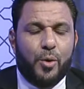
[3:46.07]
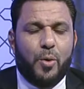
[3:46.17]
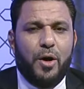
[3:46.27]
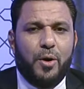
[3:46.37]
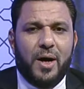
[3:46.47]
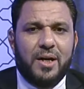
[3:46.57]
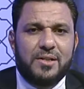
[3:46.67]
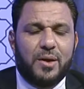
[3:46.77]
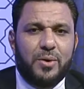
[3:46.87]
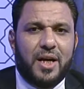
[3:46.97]
كل واحد
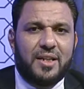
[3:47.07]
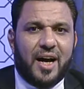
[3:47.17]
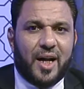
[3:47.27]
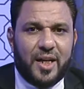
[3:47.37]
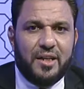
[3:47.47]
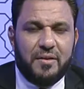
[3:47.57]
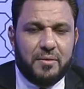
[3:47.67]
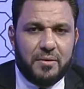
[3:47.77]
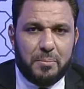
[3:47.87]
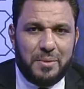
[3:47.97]
سينادى عليه
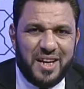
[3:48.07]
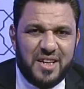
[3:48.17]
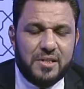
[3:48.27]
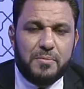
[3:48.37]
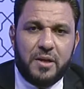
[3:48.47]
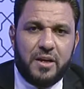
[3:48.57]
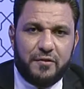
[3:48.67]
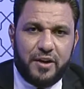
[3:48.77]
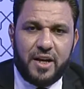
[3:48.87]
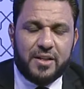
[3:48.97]
باسمه
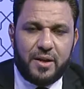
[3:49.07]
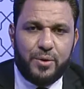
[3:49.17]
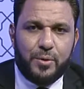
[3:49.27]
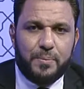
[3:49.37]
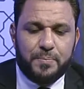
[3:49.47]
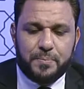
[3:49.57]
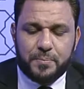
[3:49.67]
في هذا اليوم